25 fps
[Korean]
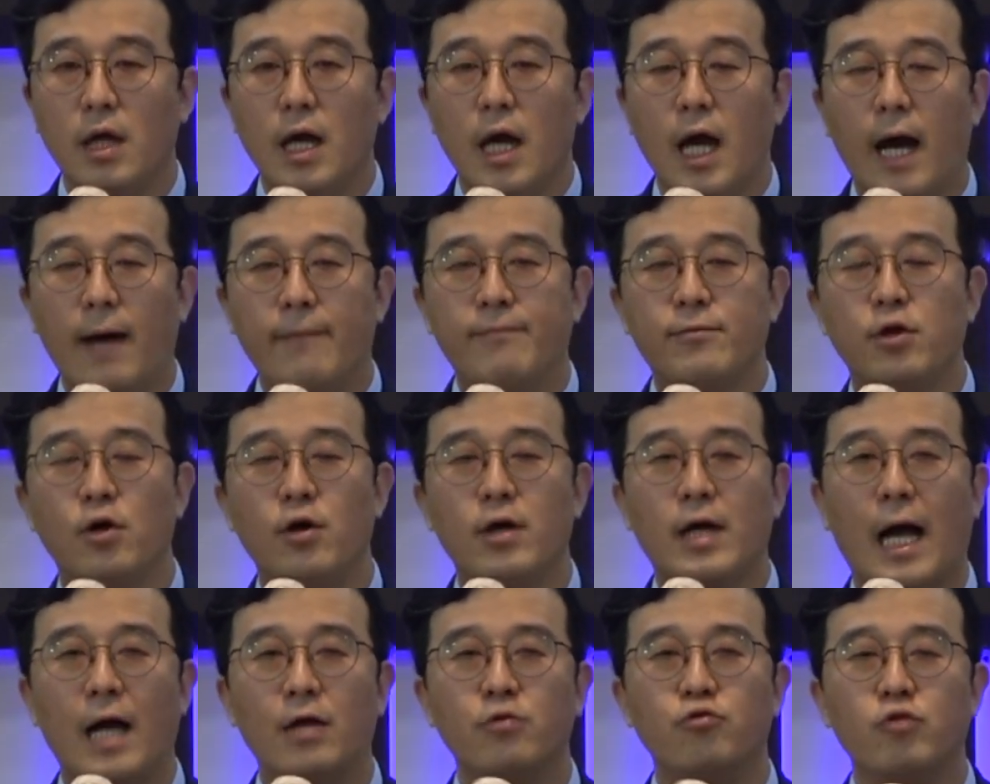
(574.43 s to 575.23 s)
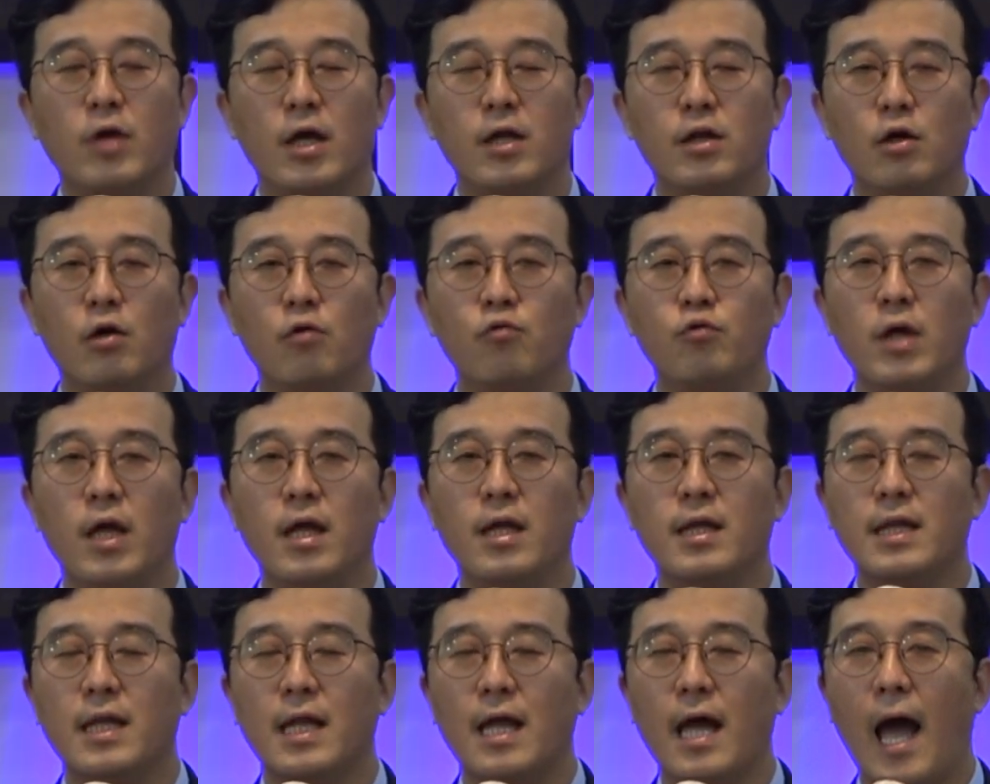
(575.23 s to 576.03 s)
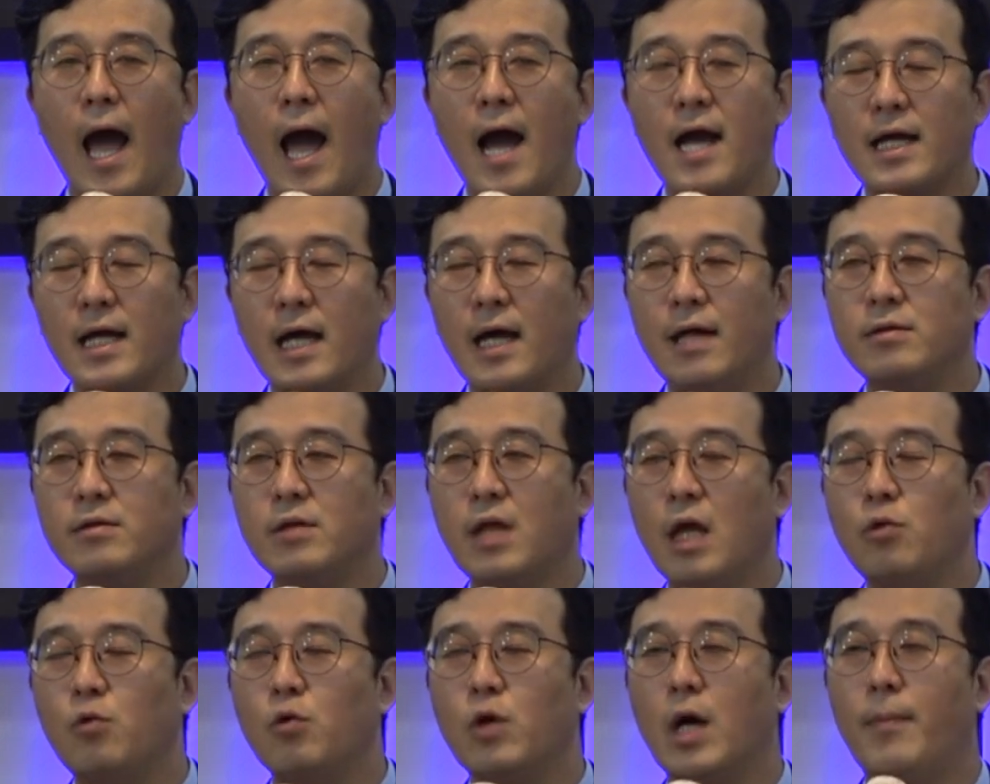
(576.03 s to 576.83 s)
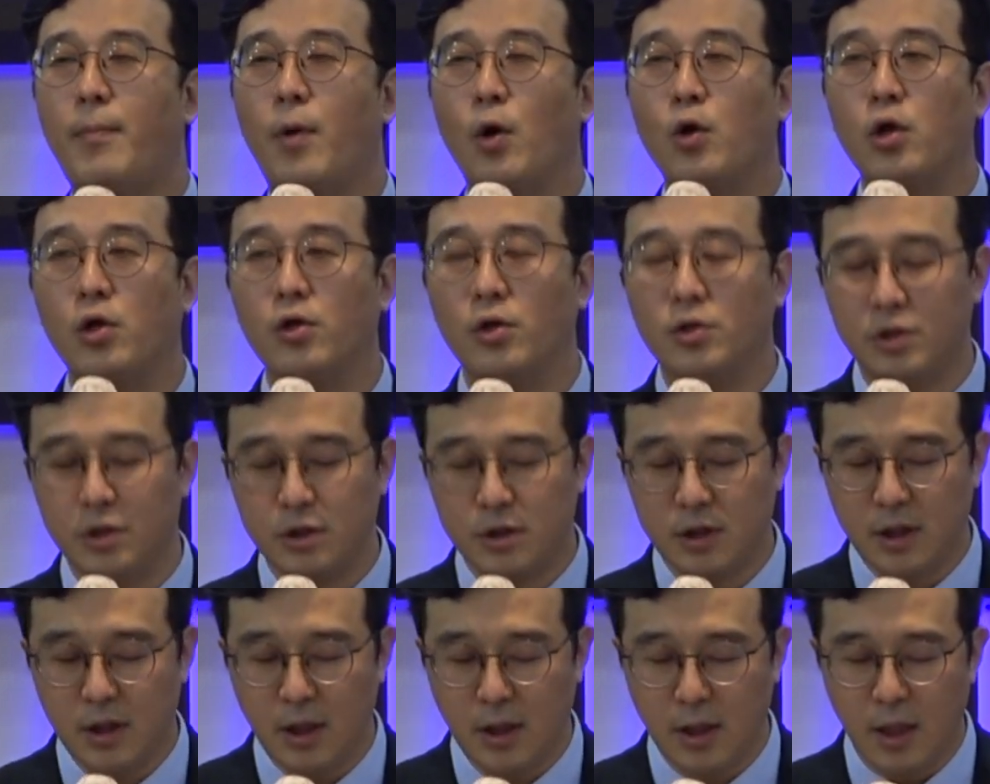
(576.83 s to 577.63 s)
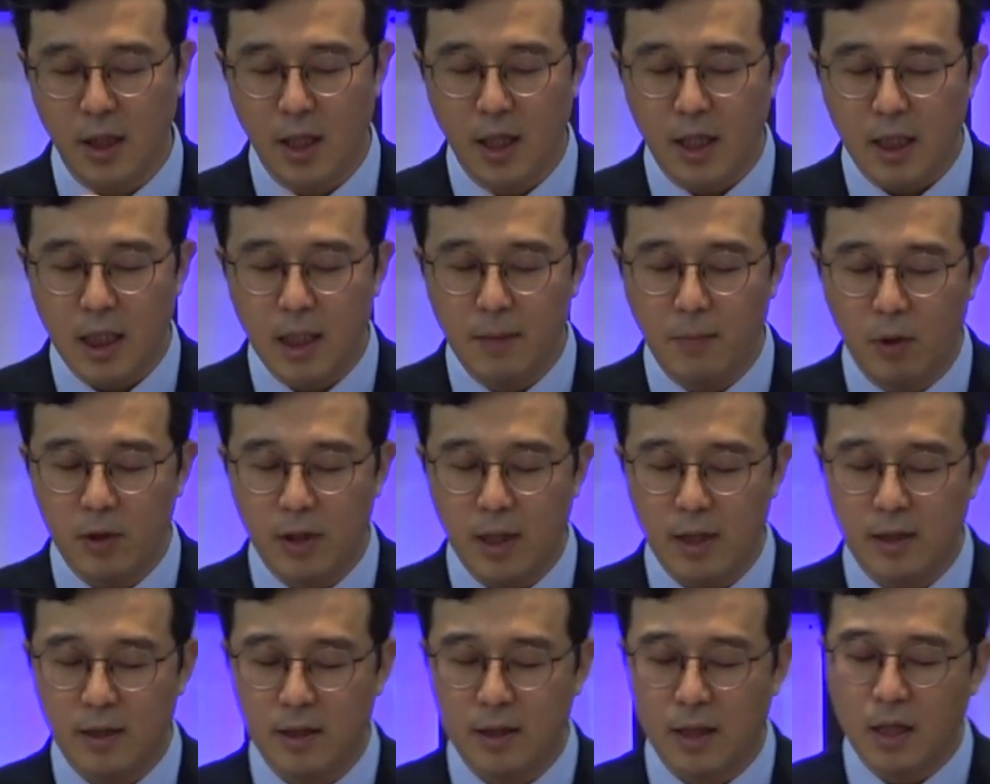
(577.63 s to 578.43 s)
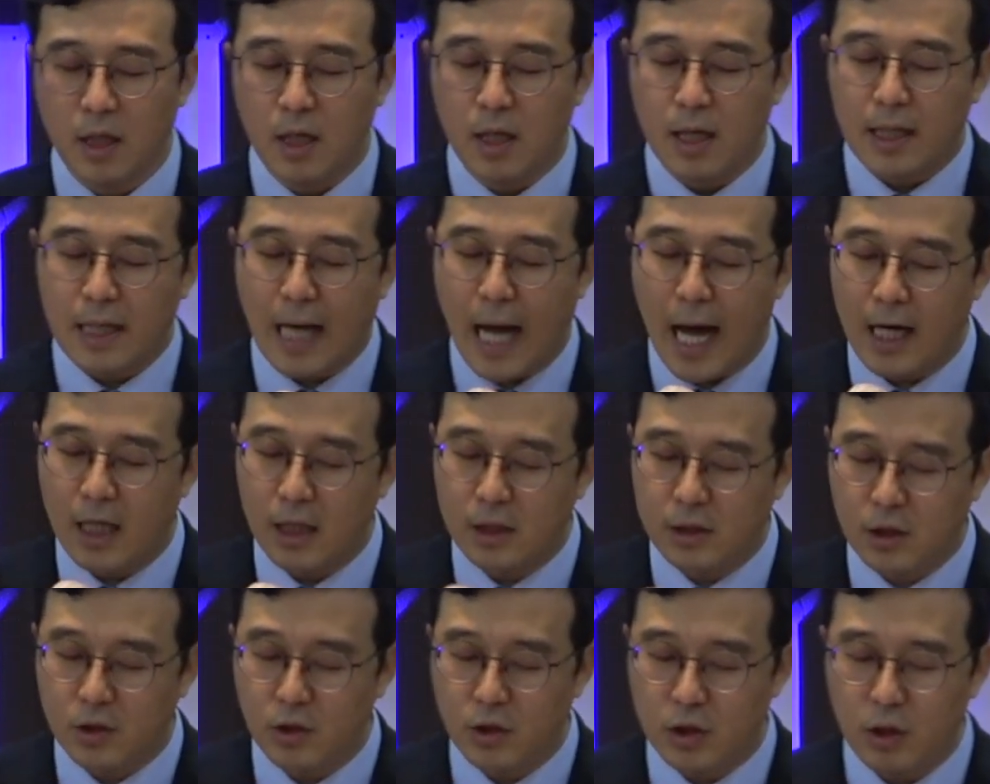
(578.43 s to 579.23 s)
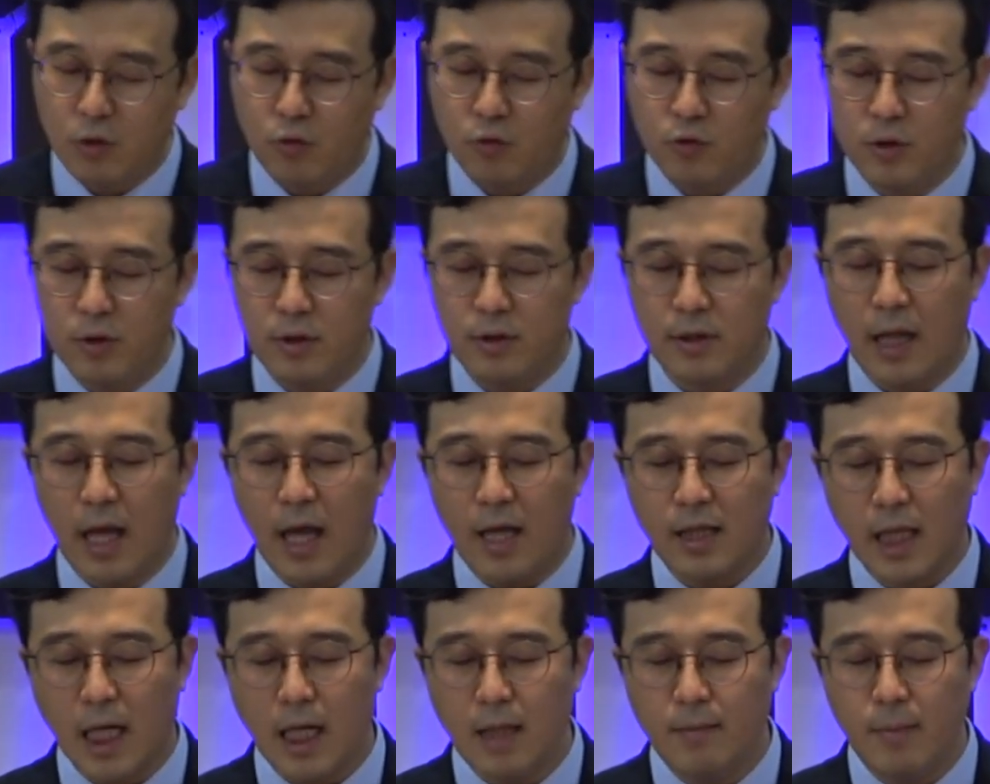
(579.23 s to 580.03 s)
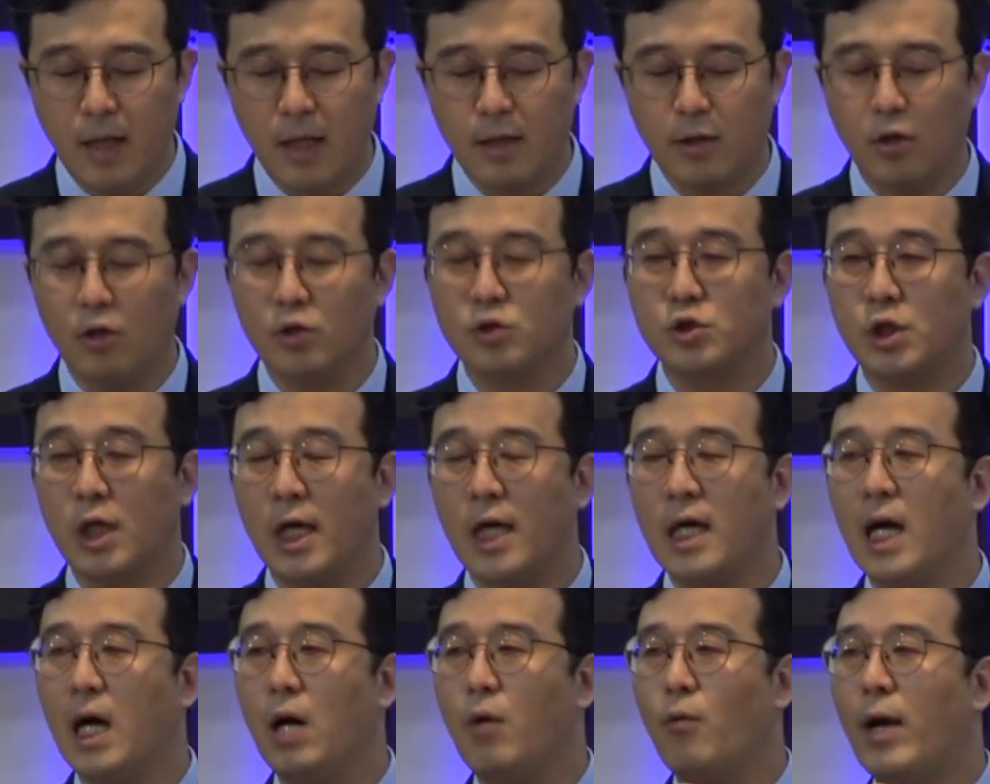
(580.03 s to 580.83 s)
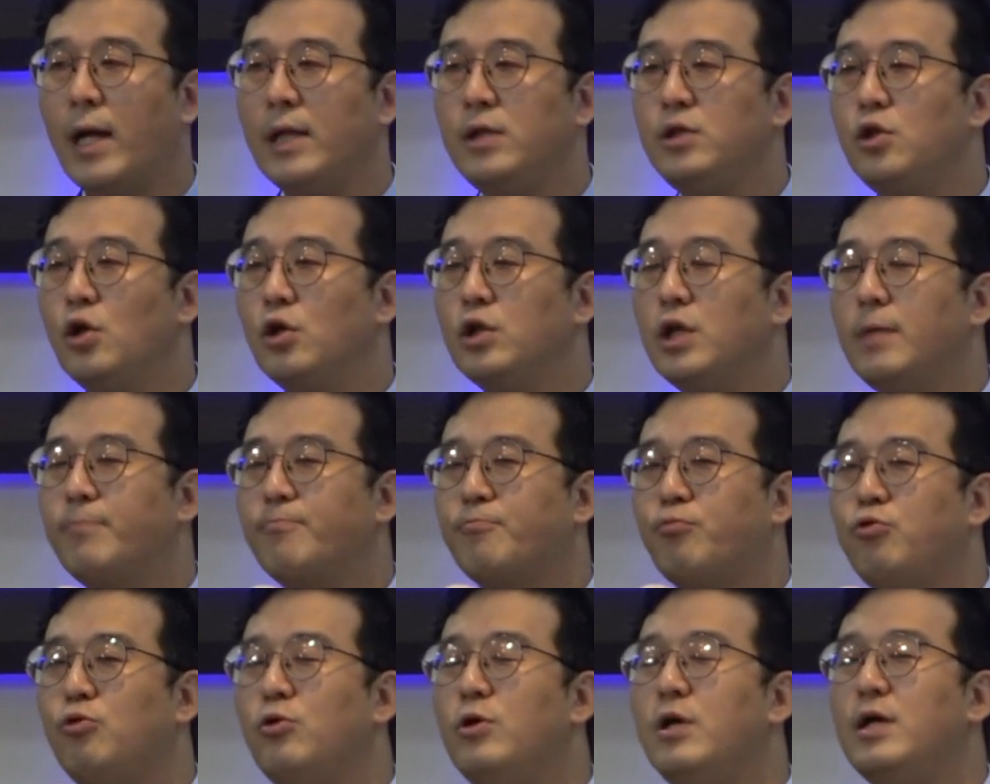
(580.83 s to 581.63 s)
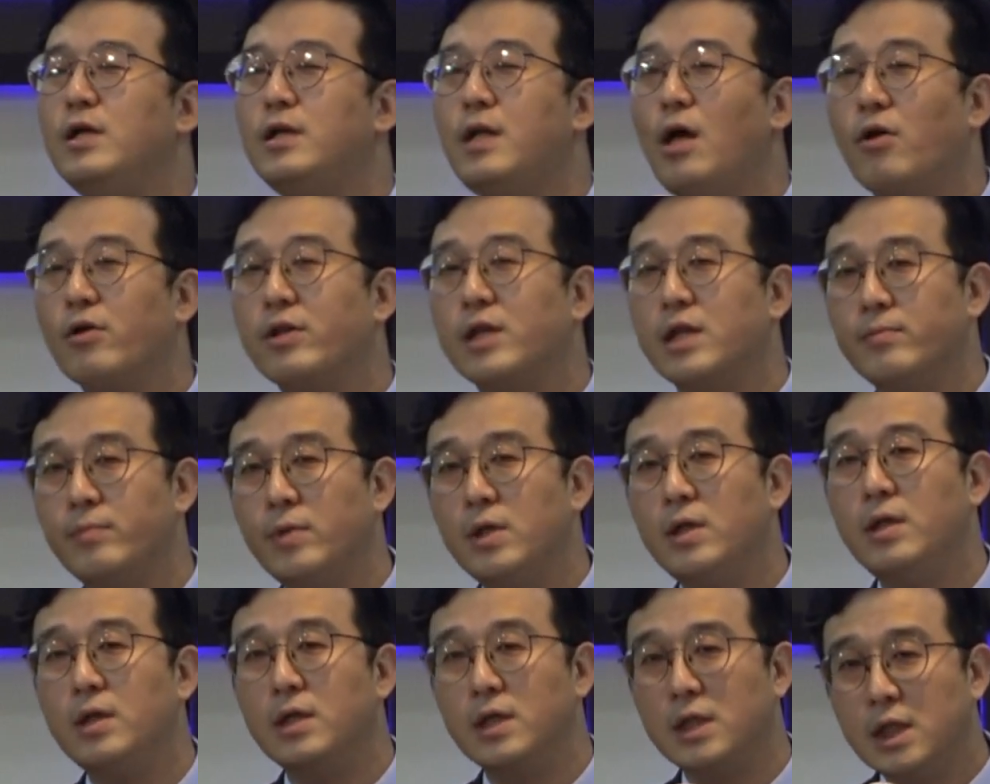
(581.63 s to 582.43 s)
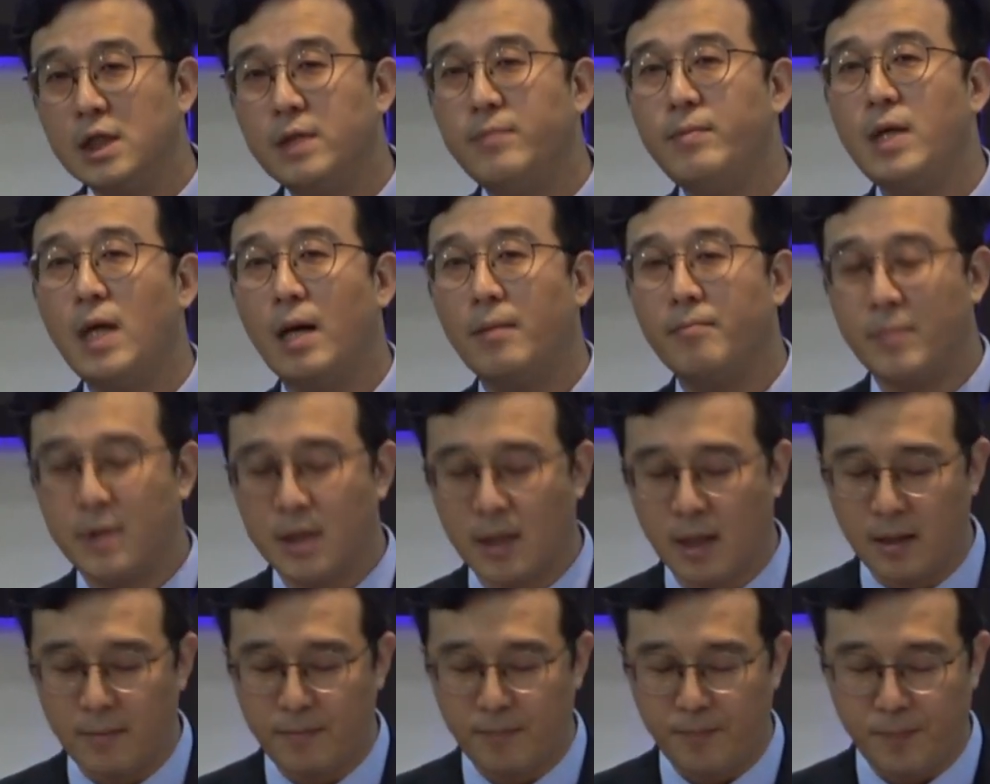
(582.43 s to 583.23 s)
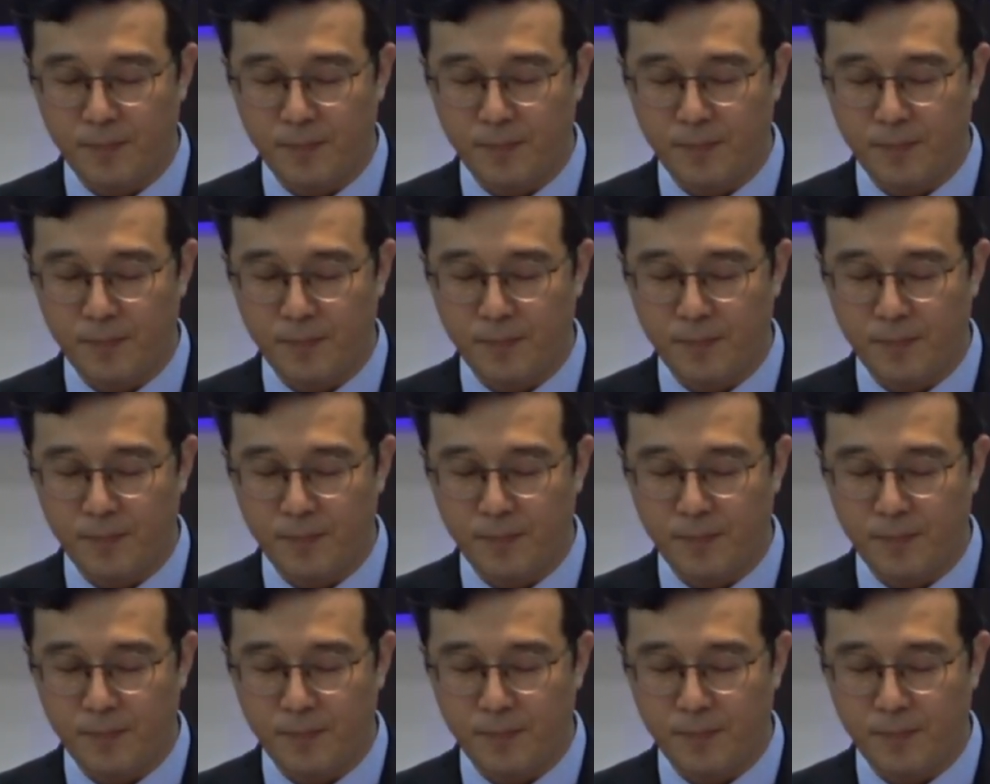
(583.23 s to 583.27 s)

앞서 가죽에서 우리의 악한 태도가 벗겨졌듯이 이번에는 각을 뜨는 이유는 내 삶에서 죄가 완전히 분리되었음을 의미합니다.